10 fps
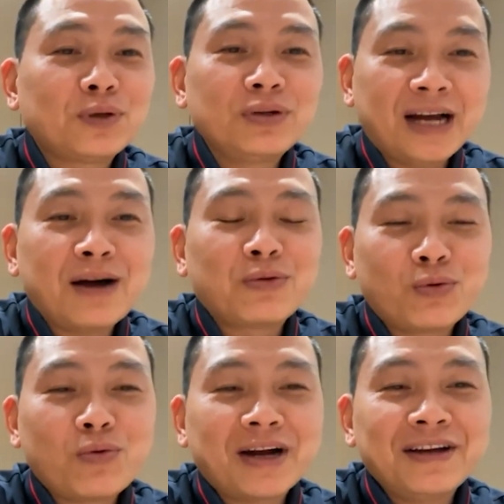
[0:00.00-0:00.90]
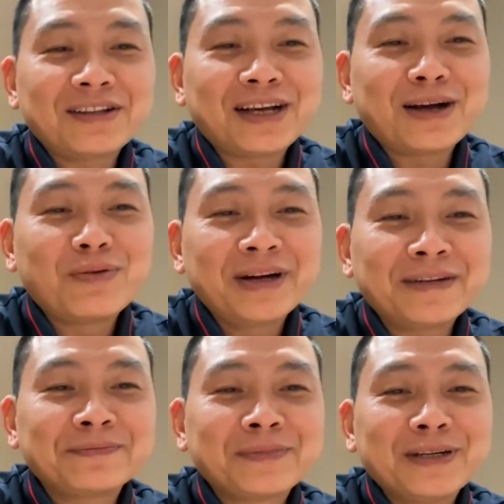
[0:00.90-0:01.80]
Tối nào cũng quan hệ thành công
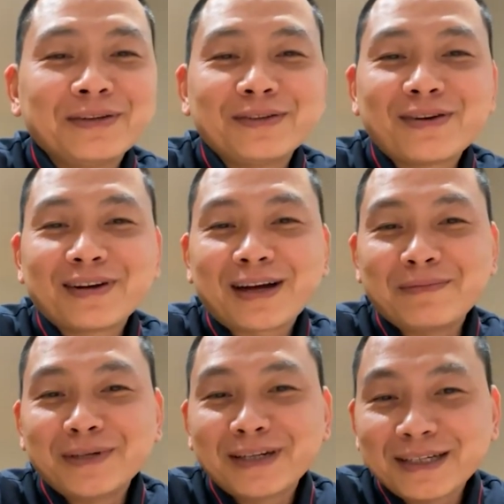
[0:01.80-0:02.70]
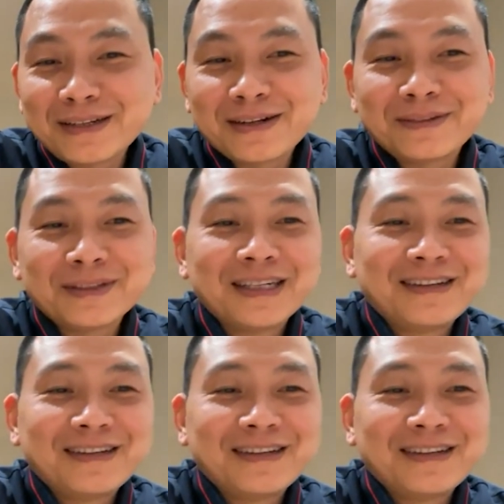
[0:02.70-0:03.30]
hết. Rồi, cảm ơn anh Sơn.